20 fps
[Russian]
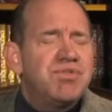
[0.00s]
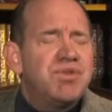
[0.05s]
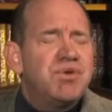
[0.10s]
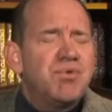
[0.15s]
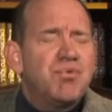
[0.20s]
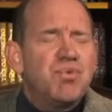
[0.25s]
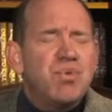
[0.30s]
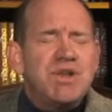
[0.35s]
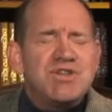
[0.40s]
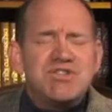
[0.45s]

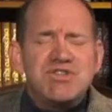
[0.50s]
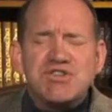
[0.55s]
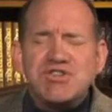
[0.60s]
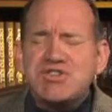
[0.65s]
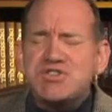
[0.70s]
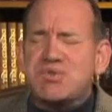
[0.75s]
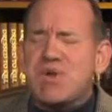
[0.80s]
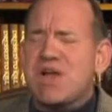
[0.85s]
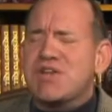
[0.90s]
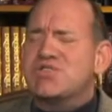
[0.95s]
Мы
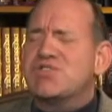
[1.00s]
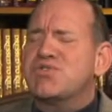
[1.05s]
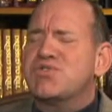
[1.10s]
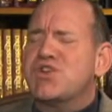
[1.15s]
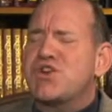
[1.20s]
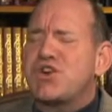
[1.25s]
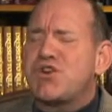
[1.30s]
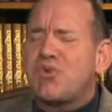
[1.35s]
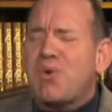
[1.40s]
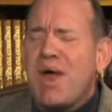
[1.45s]
обладаем
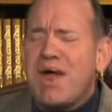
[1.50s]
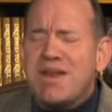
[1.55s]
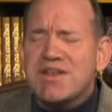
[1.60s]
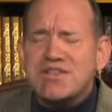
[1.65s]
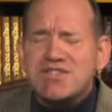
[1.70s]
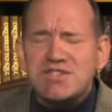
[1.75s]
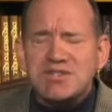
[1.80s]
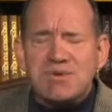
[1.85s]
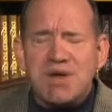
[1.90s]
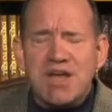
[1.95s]
ими,
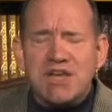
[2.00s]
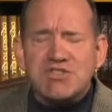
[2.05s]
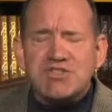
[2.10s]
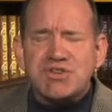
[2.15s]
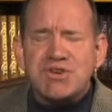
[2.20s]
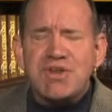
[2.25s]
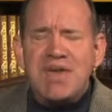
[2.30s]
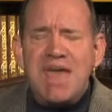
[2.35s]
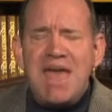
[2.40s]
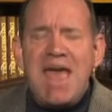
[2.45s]
мы
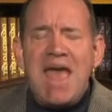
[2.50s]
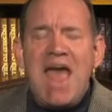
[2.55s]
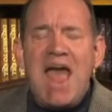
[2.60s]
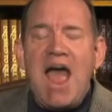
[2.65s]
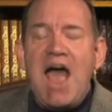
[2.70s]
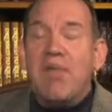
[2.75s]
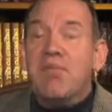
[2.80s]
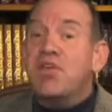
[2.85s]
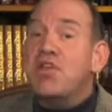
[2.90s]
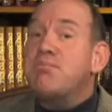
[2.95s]
храним их,
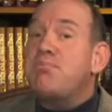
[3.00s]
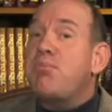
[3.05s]
эти